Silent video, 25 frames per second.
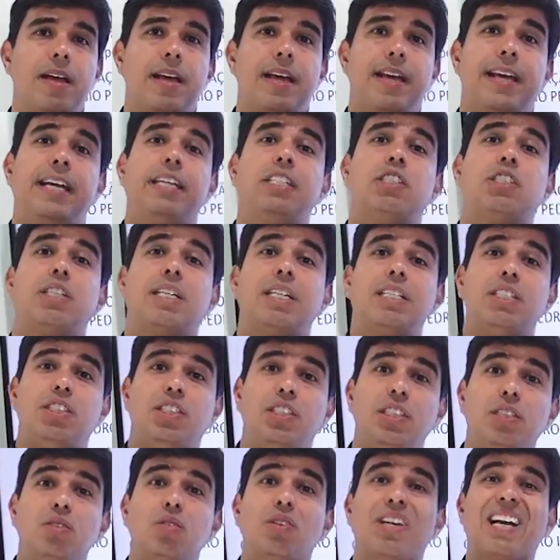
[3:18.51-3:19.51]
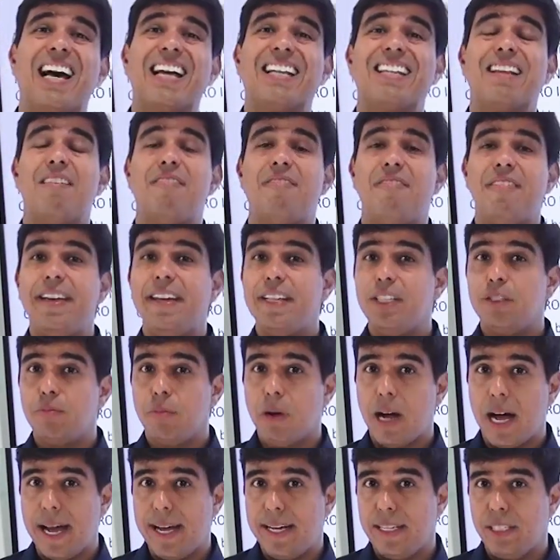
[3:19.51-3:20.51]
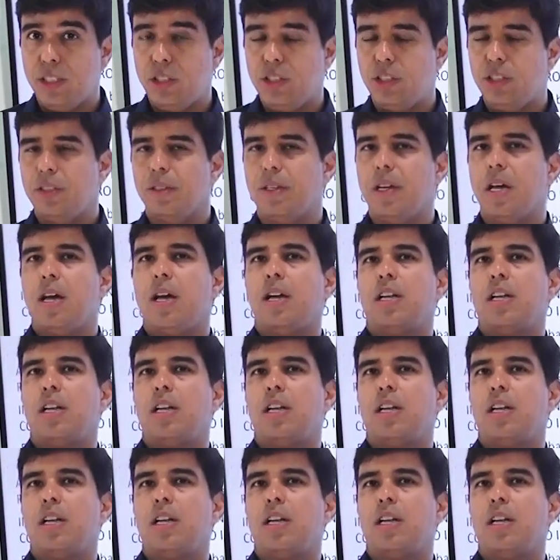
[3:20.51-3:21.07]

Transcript: restringindo cada vez mais.